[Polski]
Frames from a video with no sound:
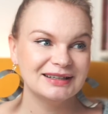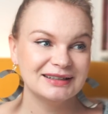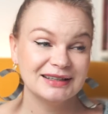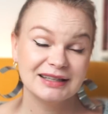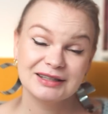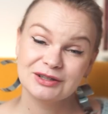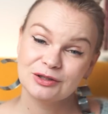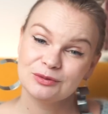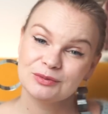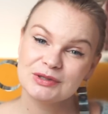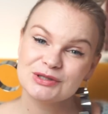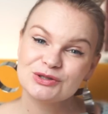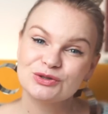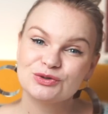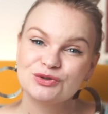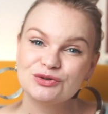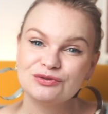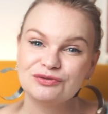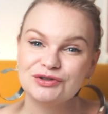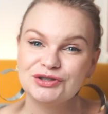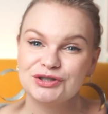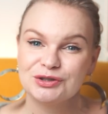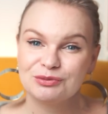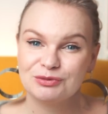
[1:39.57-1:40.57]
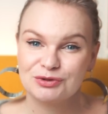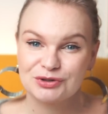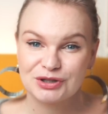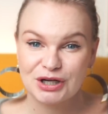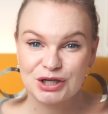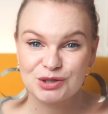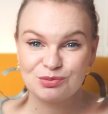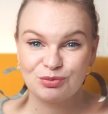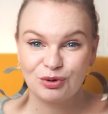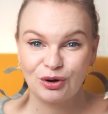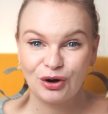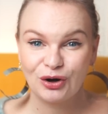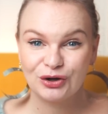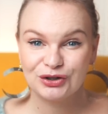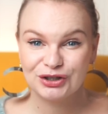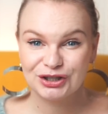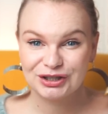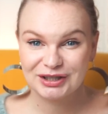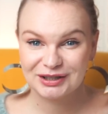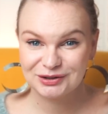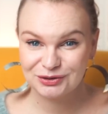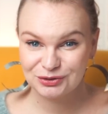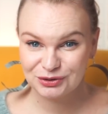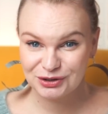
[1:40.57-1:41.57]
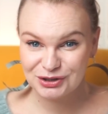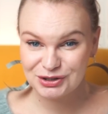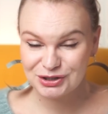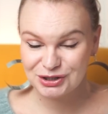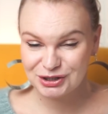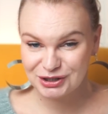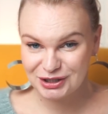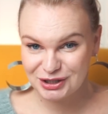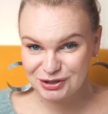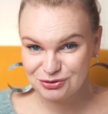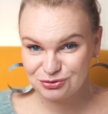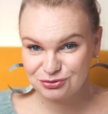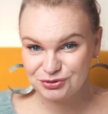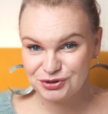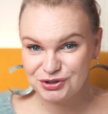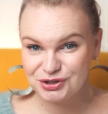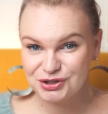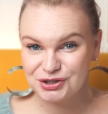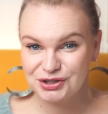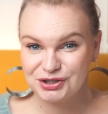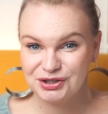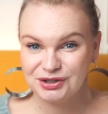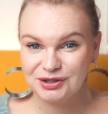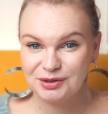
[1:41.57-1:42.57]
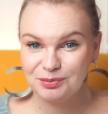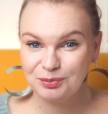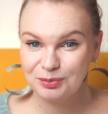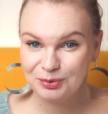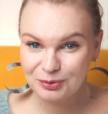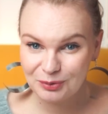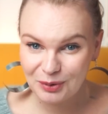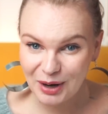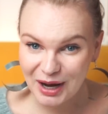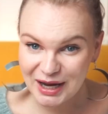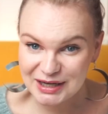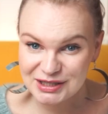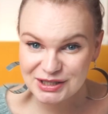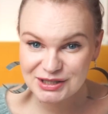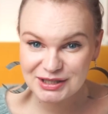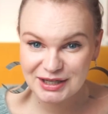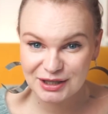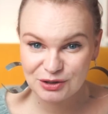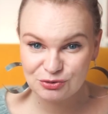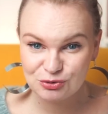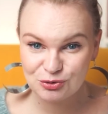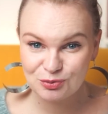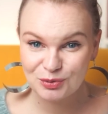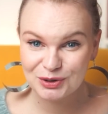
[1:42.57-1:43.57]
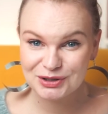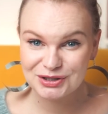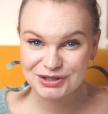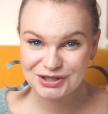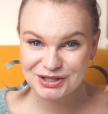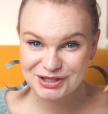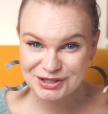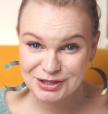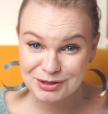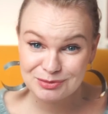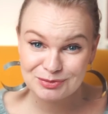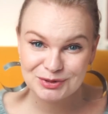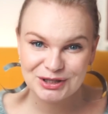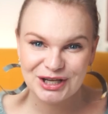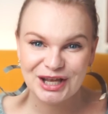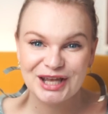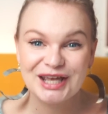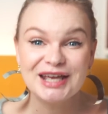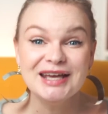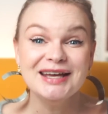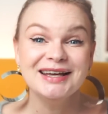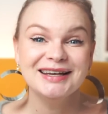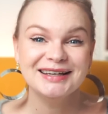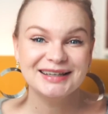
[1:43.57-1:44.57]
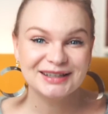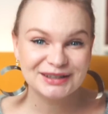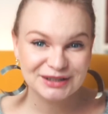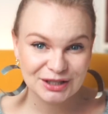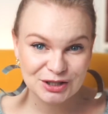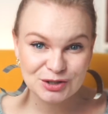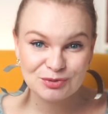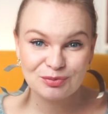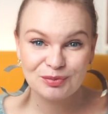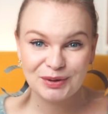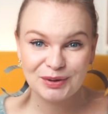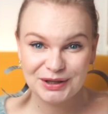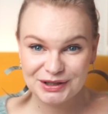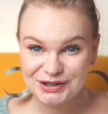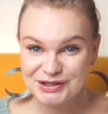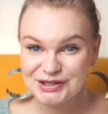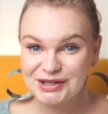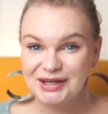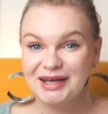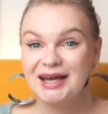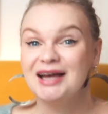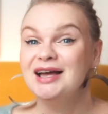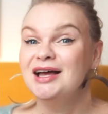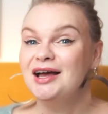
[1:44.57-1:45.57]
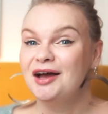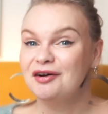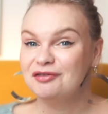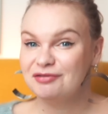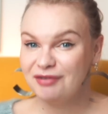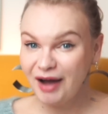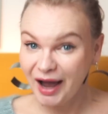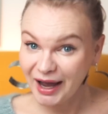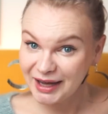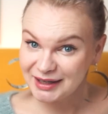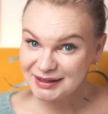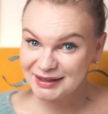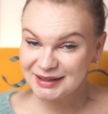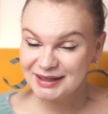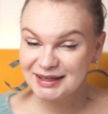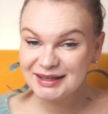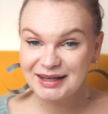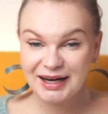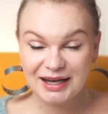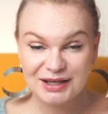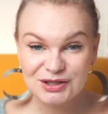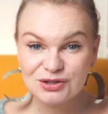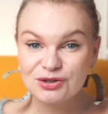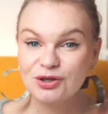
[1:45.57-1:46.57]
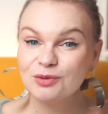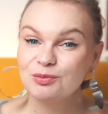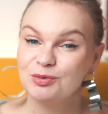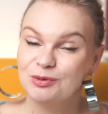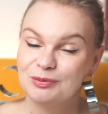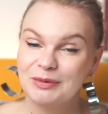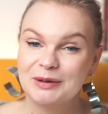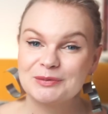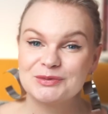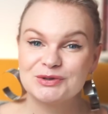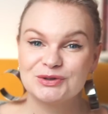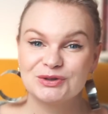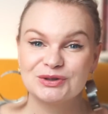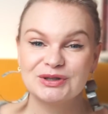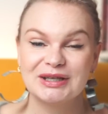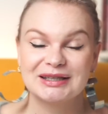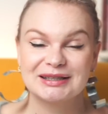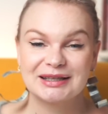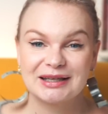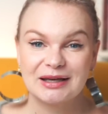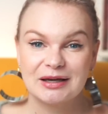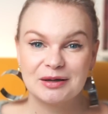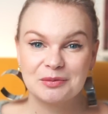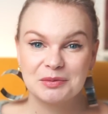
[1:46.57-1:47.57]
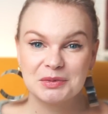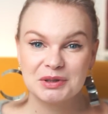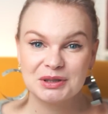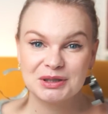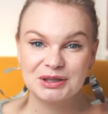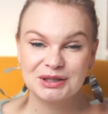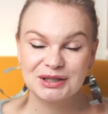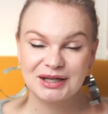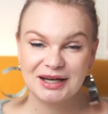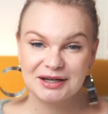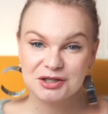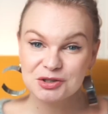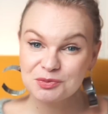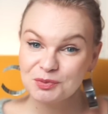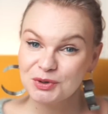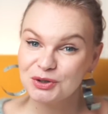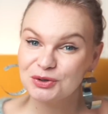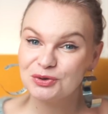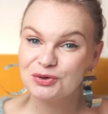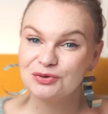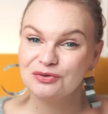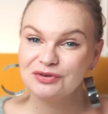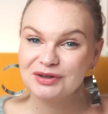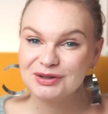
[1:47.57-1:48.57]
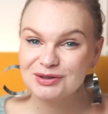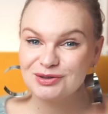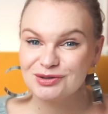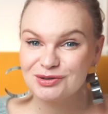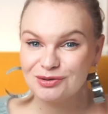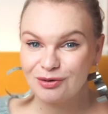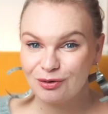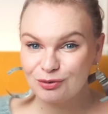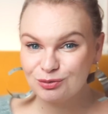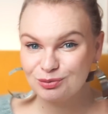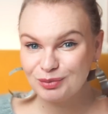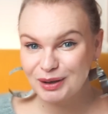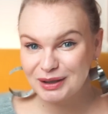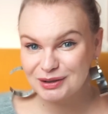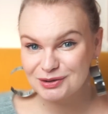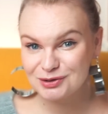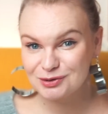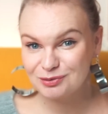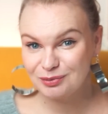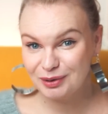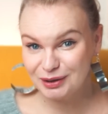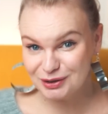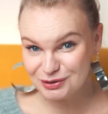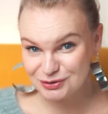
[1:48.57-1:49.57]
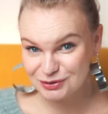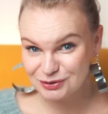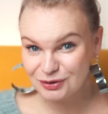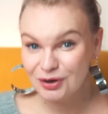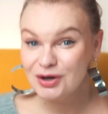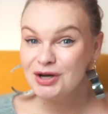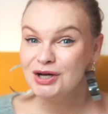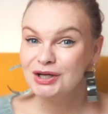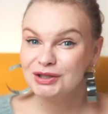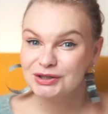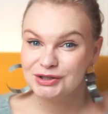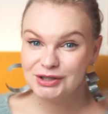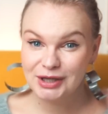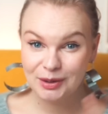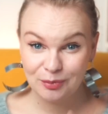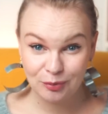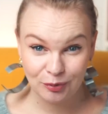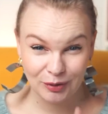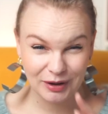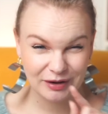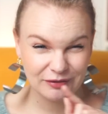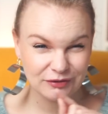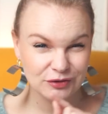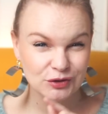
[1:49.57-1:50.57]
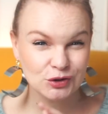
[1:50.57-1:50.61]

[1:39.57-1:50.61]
Natomiast oczywiście można spokojnie na to jeszcze narzucić płaszcz, jak już będzie zimniej i też będzie będzie fajnie. Rajstopy mam z dodatkiem e, kaszmiru, więc są bardzo, bardzo ciepłe.